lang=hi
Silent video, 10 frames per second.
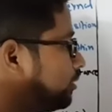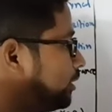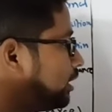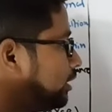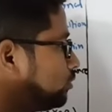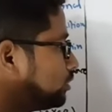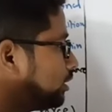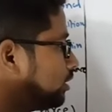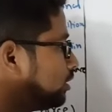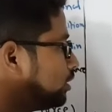टर्मिनल है ना
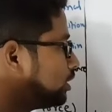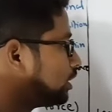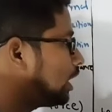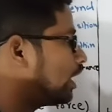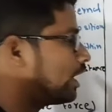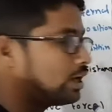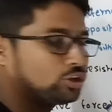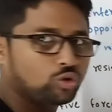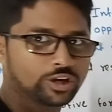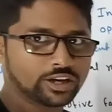उधर
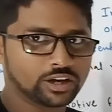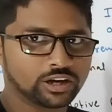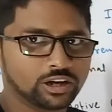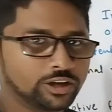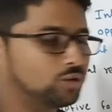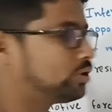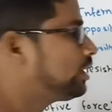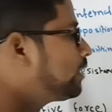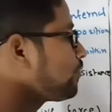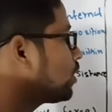इलेक्ट्रॉनिक करंट ले रहा हूँ
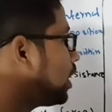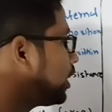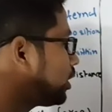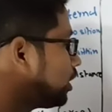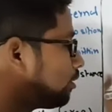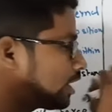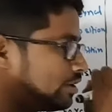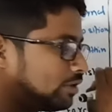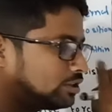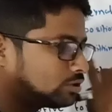ठीक है अगर
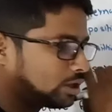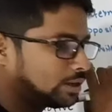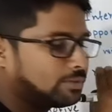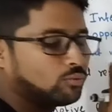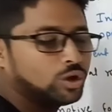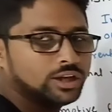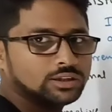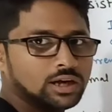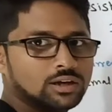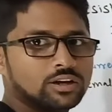कन्वेंश अगर मैं वो
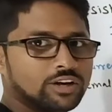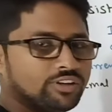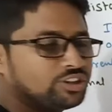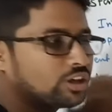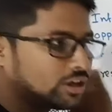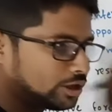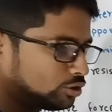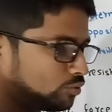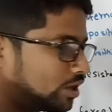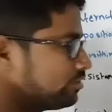लेता कन्वेंशनल
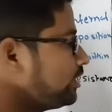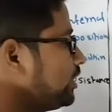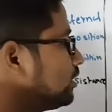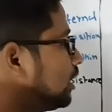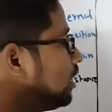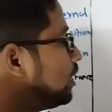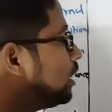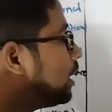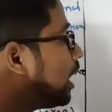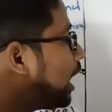करंट तो वहाँ से ठीक था
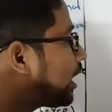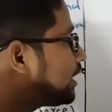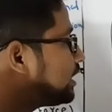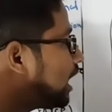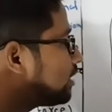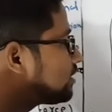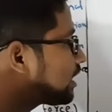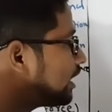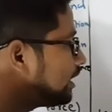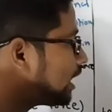अगर यहाँ
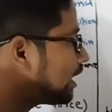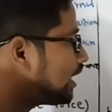से करंट आ